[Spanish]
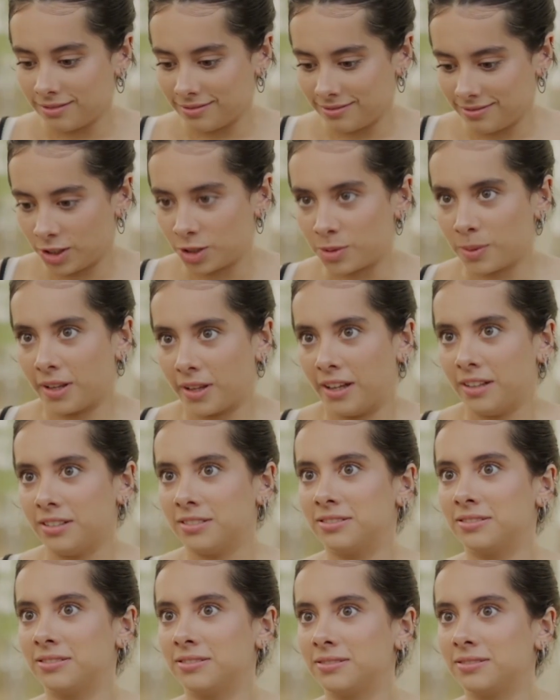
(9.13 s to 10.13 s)
No es verdad.
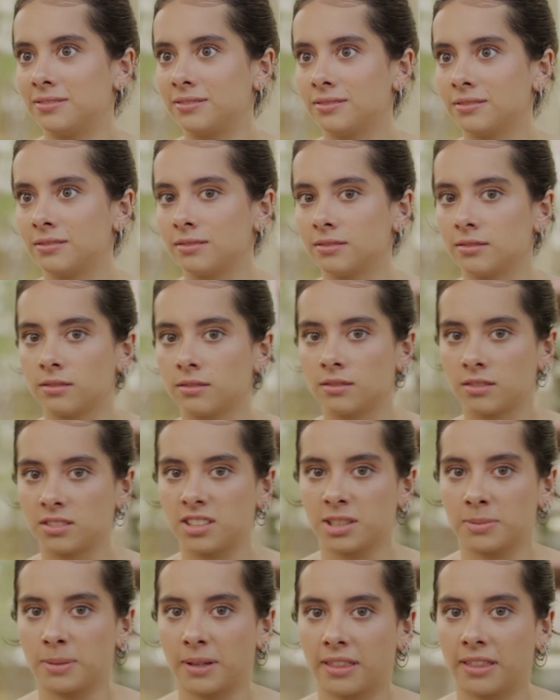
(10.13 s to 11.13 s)
Sí,
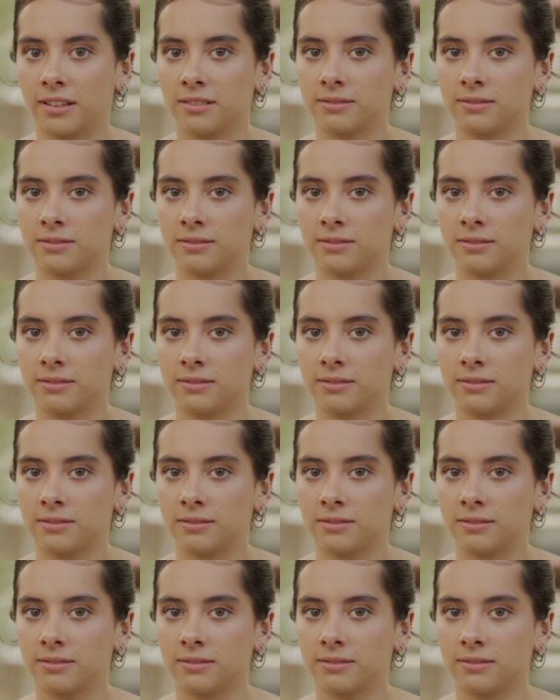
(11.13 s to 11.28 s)
es verdad.